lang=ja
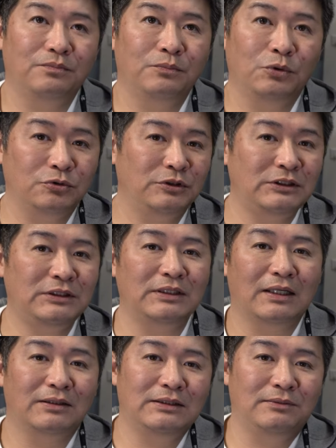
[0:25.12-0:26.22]
僕自身
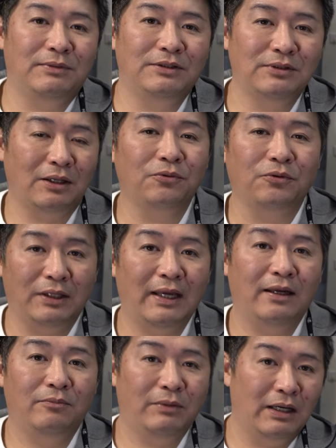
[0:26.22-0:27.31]
がジンバル結構
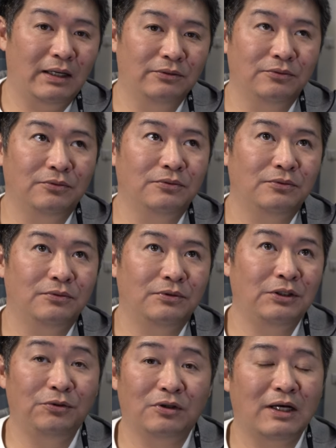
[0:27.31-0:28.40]
ねまああの
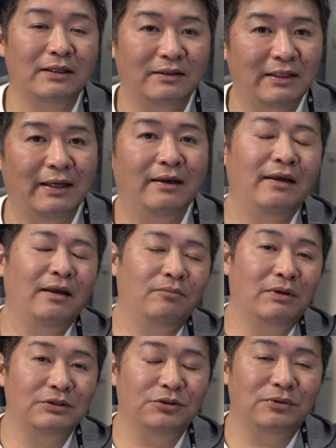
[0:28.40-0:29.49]
いろいろ買って、
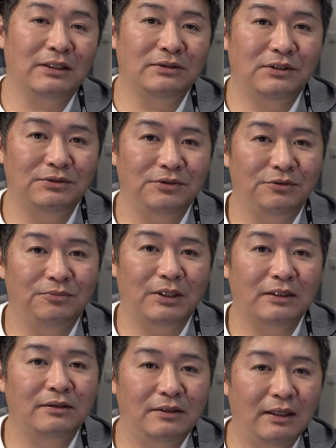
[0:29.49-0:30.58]
まあ、紹介してるっていうのも
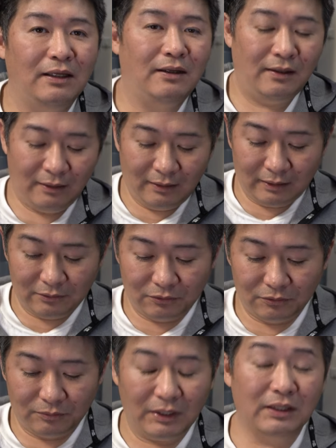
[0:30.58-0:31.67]
あってあ
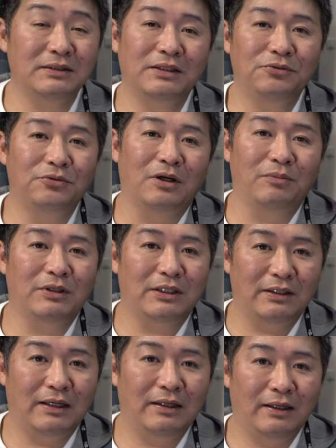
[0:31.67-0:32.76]
のメーカーさんの方からまた
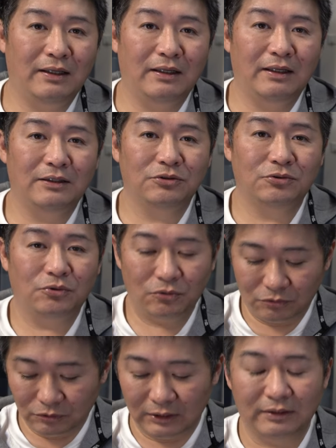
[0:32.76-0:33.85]
ね、えー、ちょっと
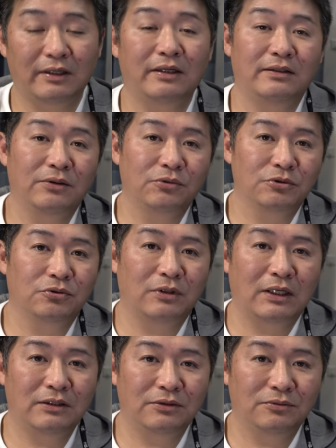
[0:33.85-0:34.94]
送っていただいてご紹
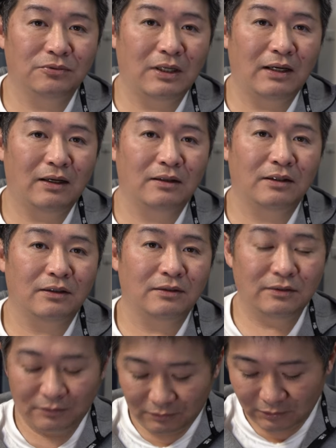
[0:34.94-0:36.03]
介っていうのが案
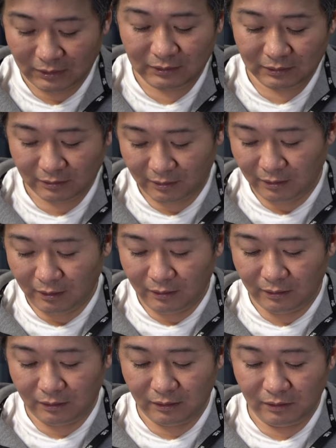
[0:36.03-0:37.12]
件来たんでね、
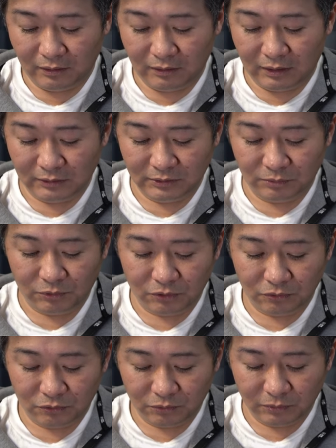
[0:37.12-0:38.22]
えー、やらせてもらお
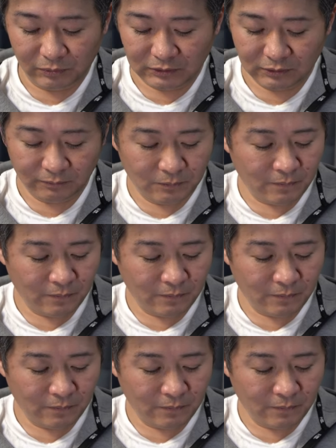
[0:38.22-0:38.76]
うと思います